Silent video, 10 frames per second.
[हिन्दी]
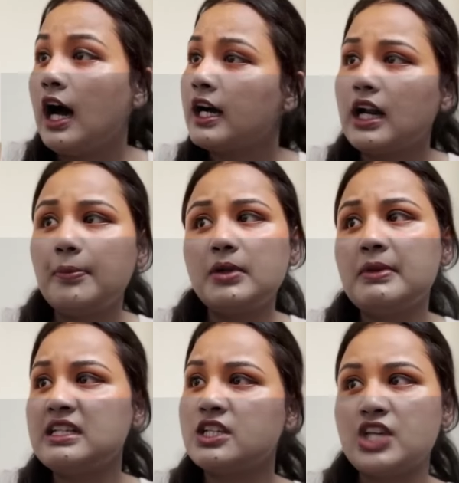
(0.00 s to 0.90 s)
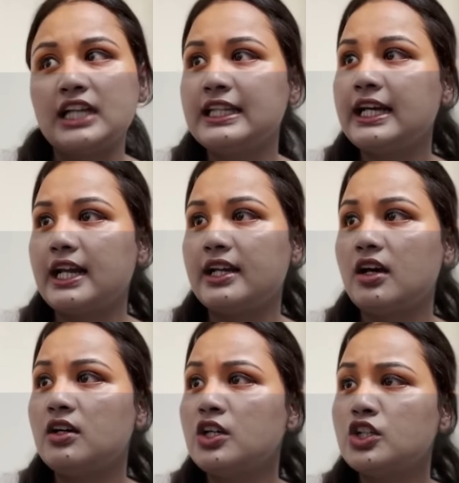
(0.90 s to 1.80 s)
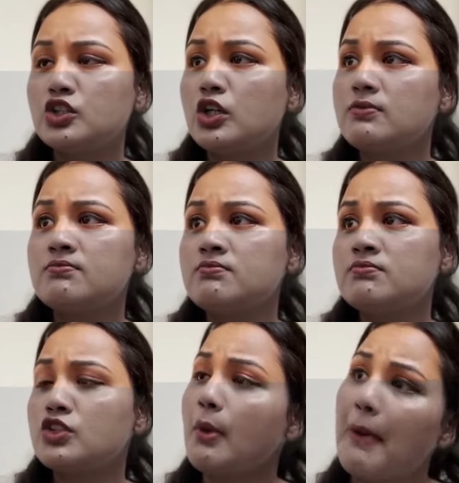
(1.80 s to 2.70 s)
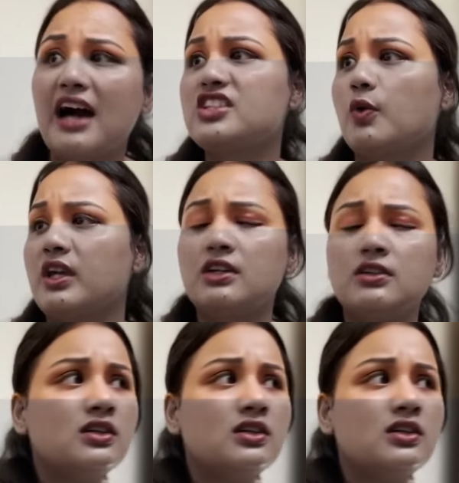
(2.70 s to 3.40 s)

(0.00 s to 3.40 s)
अगर आपने मेरे से शादी नहीं कराई ना तो तो मैं भाग जाऊंगी